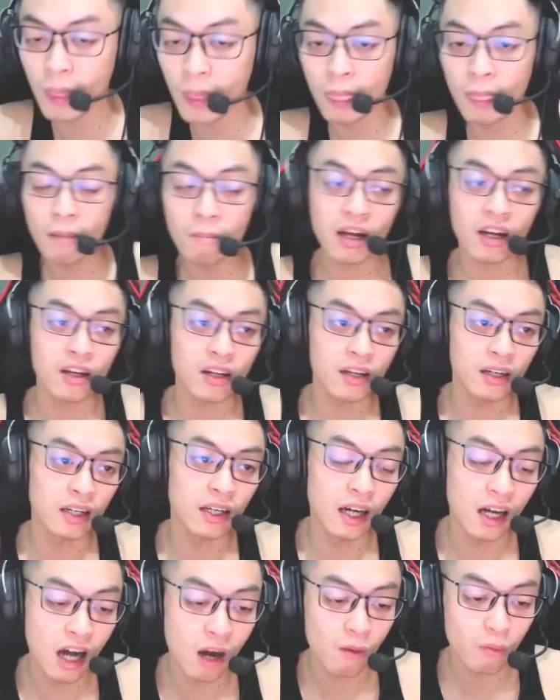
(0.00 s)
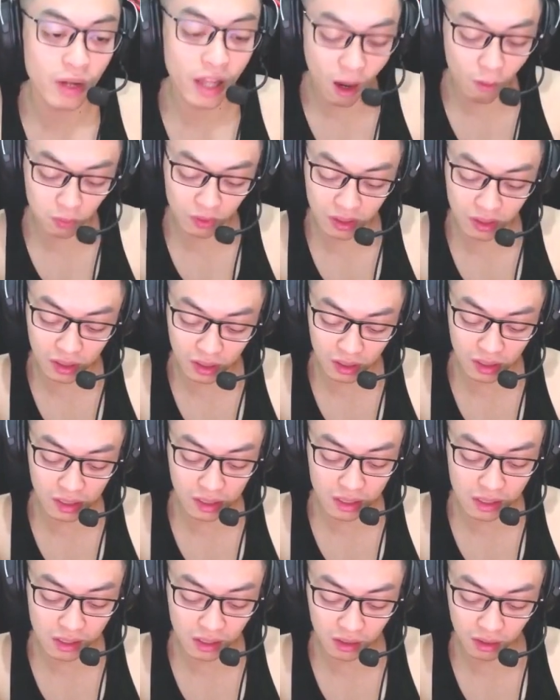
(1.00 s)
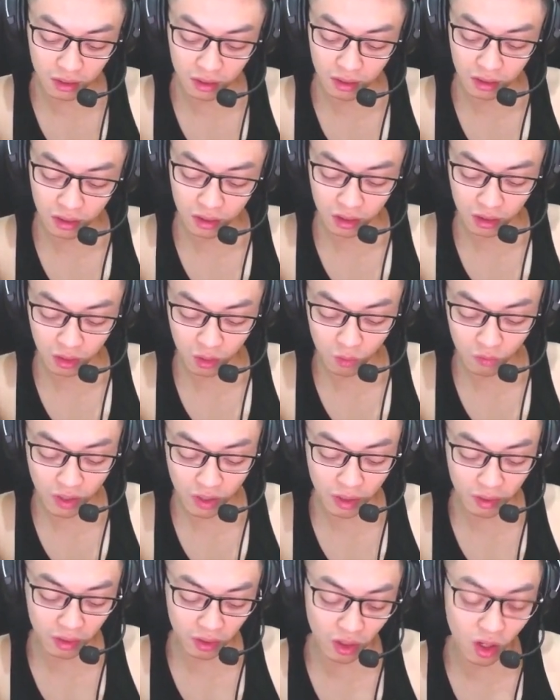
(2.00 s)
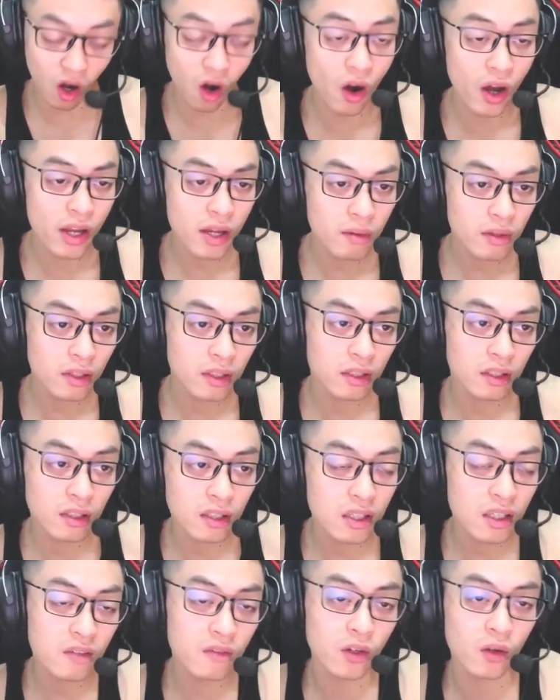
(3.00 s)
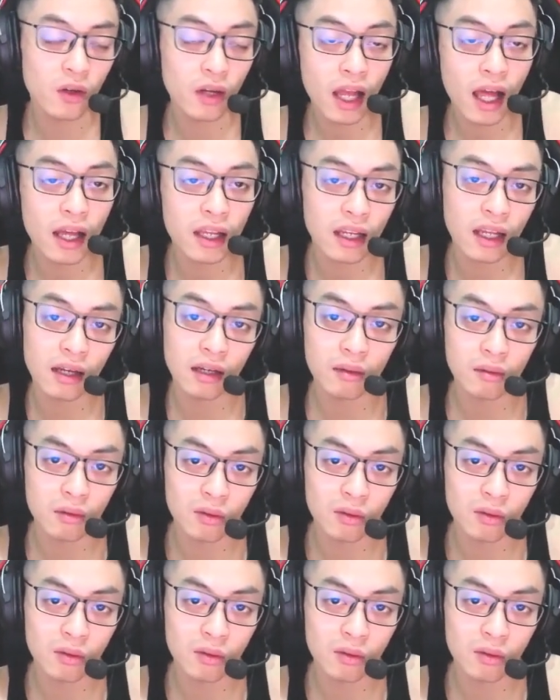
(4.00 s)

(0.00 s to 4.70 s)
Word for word: nhưng mà học đại học thì cũng phải nói đi và nói lại là